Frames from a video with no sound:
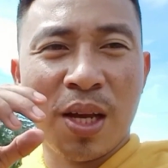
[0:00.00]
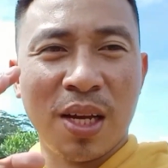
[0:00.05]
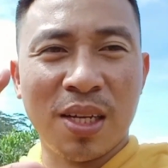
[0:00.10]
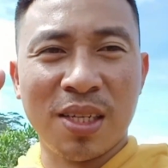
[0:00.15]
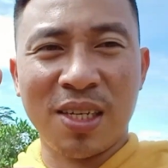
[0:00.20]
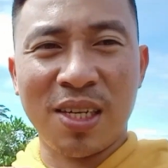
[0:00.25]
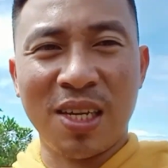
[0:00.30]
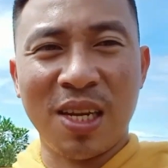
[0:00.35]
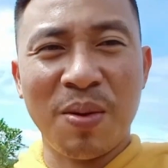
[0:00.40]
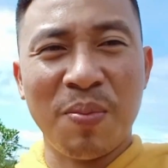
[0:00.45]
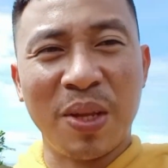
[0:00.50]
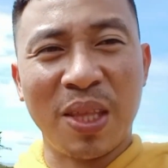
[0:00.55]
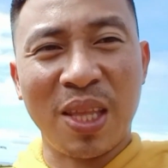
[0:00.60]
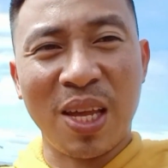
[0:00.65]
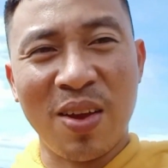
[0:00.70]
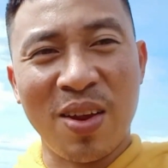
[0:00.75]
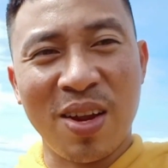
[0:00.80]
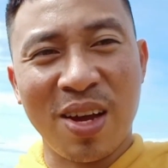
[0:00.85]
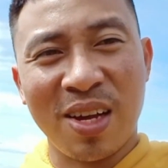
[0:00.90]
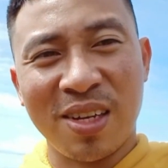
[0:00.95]
Kasi hindi pa
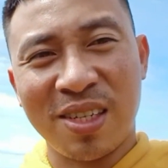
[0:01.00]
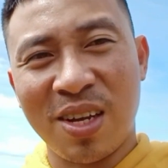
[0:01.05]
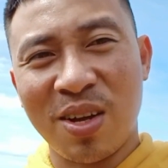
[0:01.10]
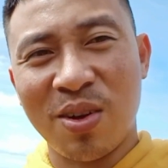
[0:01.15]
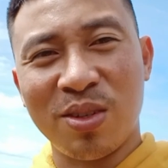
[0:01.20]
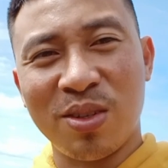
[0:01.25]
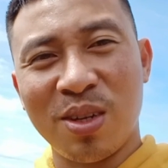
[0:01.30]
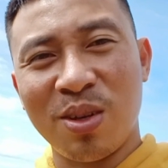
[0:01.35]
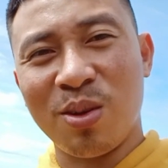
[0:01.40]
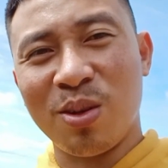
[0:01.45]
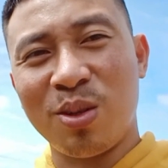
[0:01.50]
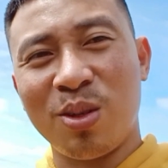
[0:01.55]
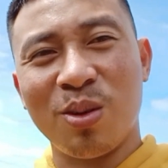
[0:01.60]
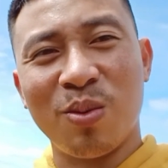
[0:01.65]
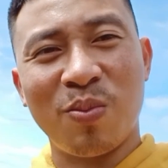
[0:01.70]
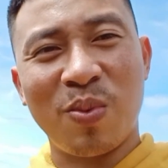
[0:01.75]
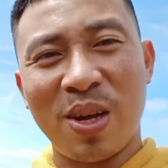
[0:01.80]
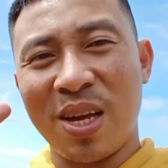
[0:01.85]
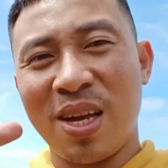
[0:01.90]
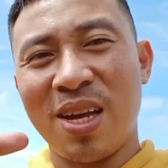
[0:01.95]
tayo nakasahod sa
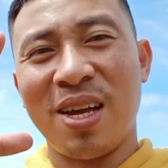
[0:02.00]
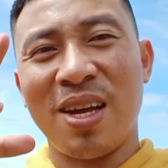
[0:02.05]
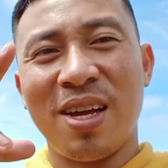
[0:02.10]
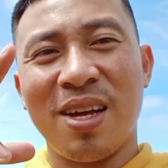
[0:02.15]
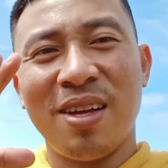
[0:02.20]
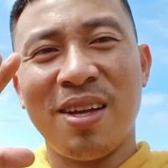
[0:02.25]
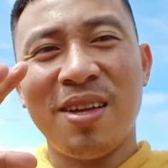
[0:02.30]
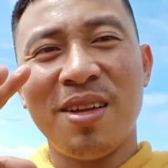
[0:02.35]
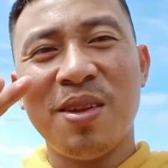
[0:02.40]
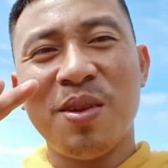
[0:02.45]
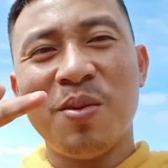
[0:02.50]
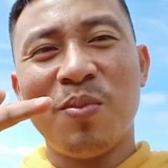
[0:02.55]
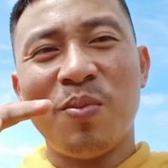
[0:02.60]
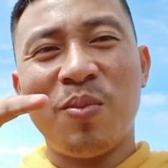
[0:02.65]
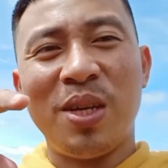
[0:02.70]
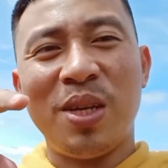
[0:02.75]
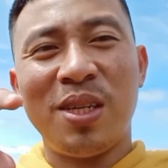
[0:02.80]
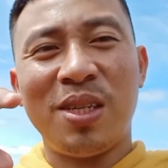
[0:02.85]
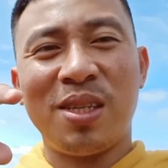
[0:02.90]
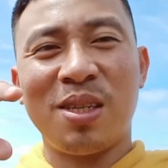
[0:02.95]
YouTube, kaya
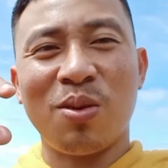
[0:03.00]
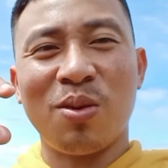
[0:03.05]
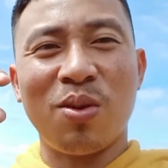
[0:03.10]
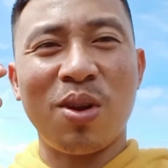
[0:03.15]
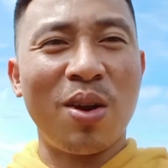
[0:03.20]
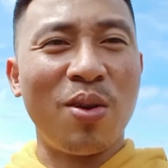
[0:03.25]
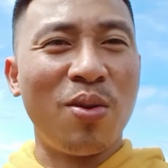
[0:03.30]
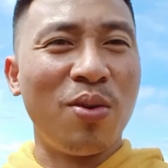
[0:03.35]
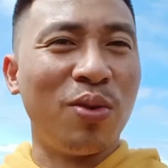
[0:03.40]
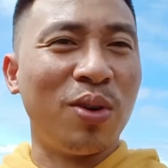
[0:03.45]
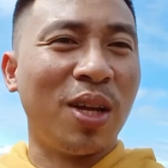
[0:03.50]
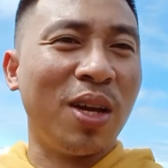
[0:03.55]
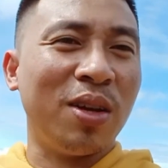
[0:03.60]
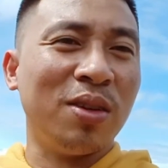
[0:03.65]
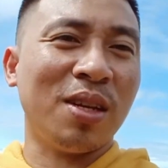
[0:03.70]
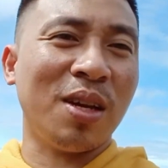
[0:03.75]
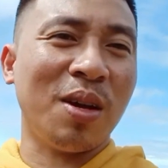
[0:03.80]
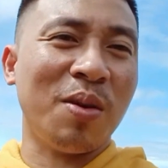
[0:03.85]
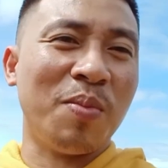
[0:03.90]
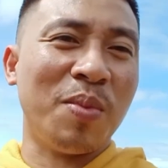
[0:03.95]
please kung nanood
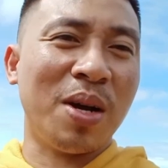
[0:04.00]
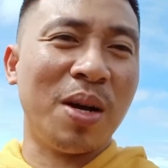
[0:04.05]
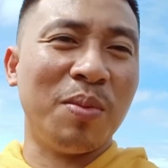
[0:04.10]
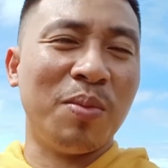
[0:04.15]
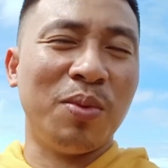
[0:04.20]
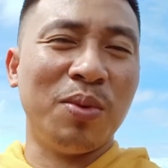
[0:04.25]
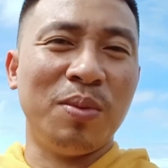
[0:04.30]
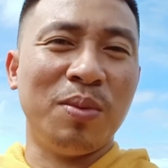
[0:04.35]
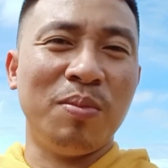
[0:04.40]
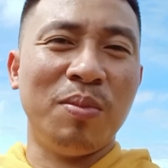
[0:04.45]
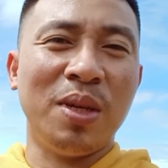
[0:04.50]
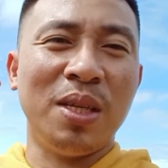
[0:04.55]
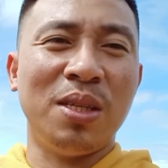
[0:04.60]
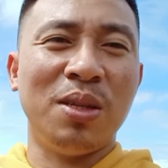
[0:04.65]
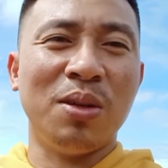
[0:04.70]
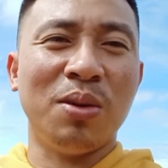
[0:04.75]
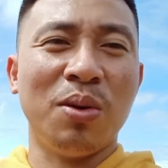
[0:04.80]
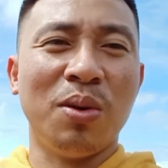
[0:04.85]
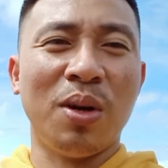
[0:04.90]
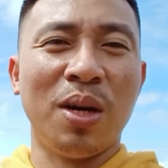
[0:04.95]
kayo sa mga
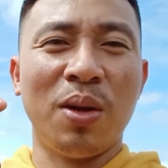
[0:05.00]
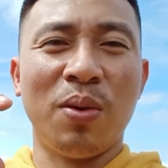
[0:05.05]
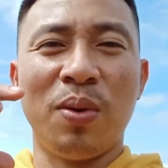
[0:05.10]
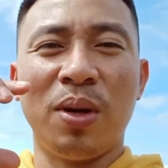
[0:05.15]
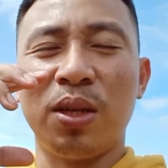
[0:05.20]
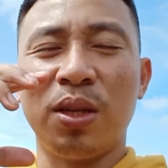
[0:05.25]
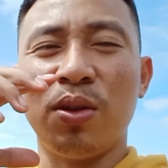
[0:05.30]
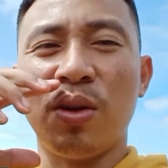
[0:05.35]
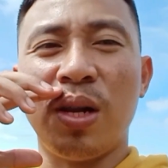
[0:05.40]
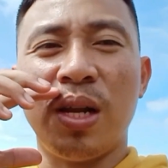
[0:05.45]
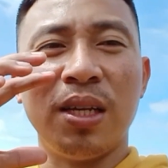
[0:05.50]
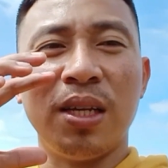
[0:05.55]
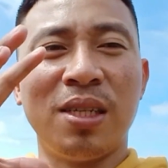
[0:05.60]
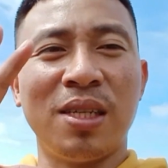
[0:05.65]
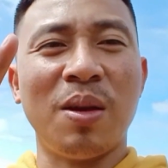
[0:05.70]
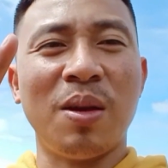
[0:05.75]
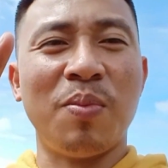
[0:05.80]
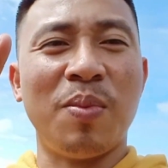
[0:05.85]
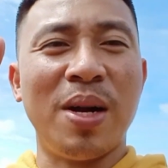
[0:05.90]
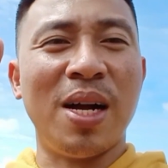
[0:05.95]
video ay wag nyo lang
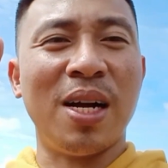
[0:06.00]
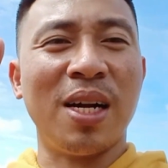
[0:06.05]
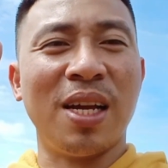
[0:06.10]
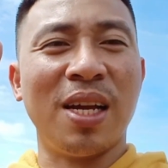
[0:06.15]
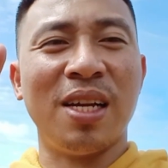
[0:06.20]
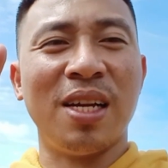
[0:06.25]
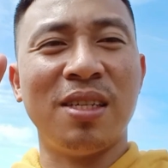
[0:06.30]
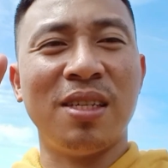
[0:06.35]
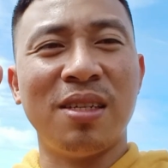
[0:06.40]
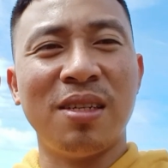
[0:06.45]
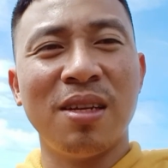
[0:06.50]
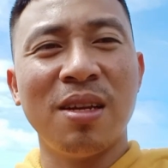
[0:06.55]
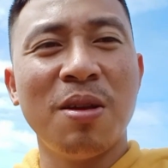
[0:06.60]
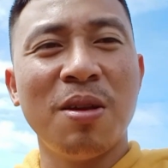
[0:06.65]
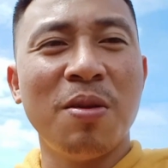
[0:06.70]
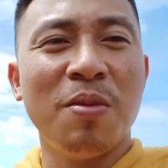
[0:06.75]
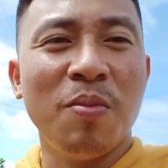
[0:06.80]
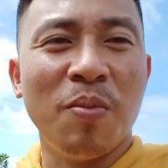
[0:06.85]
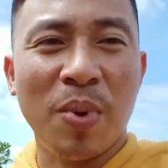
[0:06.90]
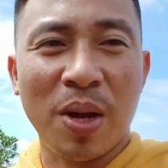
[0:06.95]
skip ang aking ads
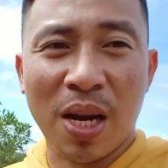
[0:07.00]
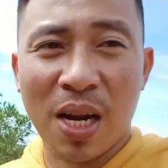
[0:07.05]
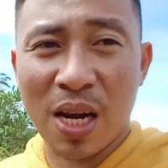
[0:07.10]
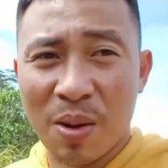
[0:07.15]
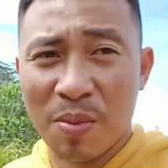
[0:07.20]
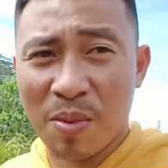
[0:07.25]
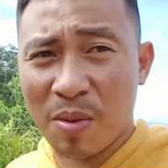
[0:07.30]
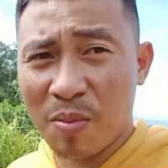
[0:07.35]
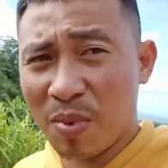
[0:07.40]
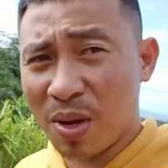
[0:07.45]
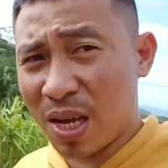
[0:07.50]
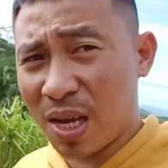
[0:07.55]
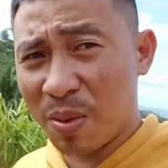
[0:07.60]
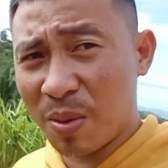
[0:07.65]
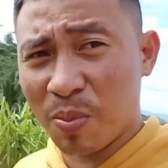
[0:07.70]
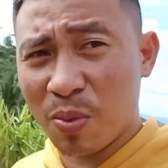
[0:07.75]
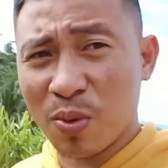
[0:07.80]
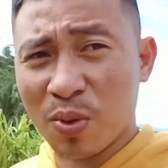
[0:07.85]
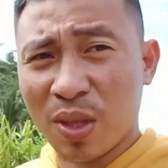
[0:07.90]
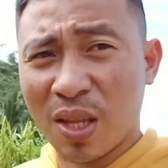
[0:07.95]
para naman maka
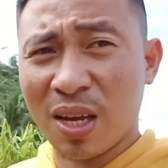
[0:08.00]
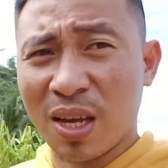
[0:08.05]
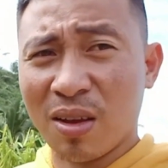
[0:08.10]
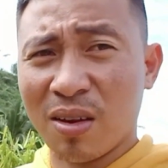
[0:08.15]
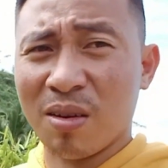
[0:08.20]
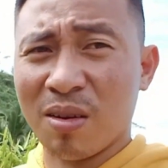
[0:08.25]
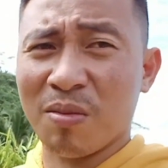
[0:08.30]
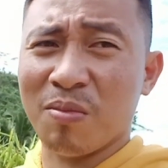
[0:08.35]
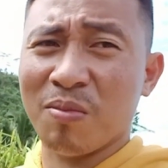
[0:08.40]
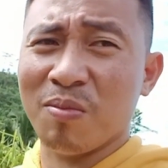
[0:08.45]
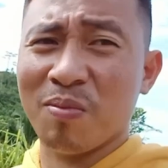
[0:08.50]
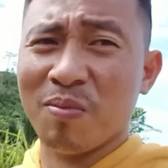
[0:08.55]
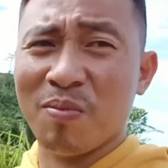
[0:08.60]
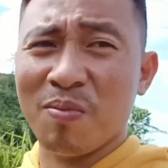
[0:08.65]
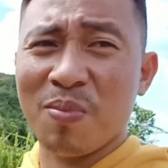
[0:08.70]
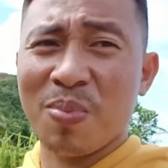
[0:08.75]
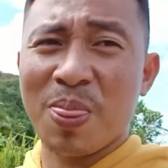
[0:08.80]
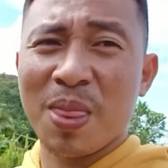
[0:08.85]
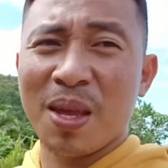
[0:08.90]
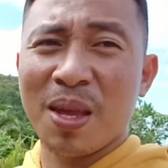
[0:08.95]
makaipon tayo ng
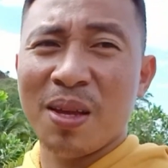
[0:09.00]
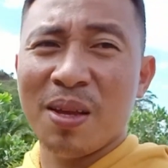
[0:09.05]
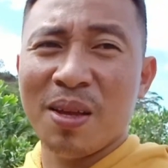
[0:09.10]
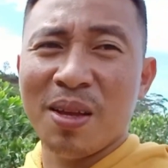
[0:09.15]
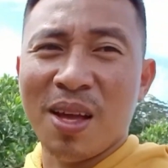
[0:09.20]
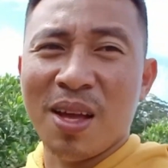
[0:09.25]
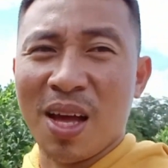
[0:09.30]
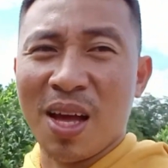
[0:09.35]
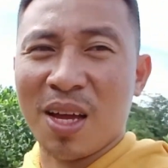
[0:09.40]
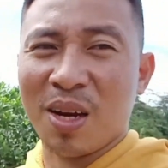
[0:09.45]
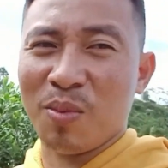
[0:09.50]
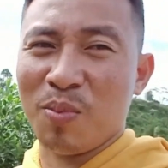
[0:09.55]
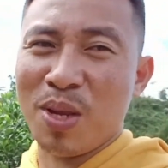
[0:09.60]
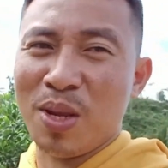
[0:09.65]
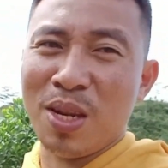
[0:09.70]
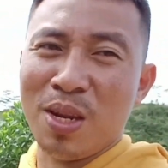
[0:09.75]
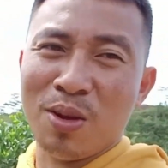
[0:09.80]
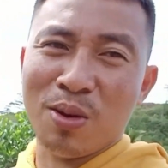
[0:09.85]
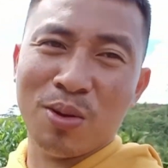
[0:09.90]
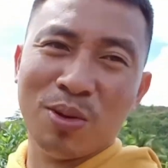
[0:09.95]
uh,
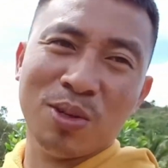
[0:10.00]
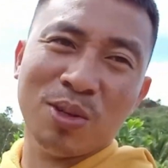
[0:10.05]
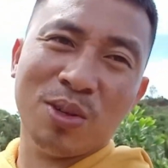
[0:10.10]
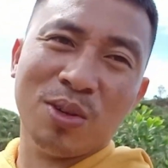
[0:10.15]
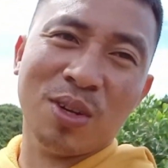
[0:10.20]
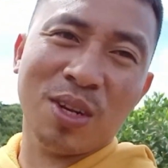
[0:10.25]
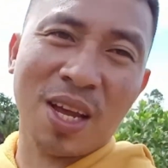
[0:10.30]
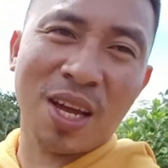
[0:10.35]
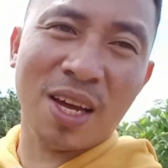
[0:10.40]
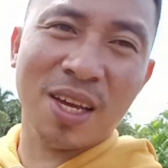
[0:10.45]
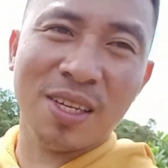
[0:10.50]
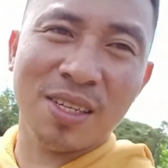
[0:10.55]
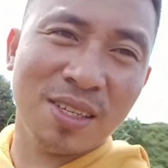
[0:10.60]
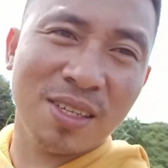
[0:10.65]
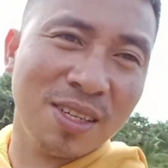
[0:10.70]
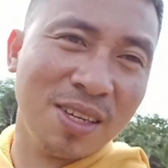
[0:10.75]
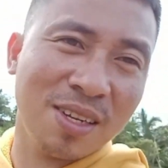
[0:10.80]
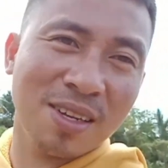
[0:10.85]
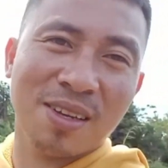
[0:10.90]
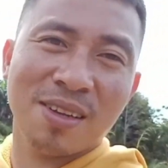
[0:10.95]
revenue. So yun
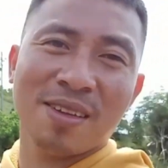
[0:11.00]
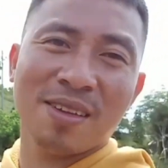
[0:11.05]
guys.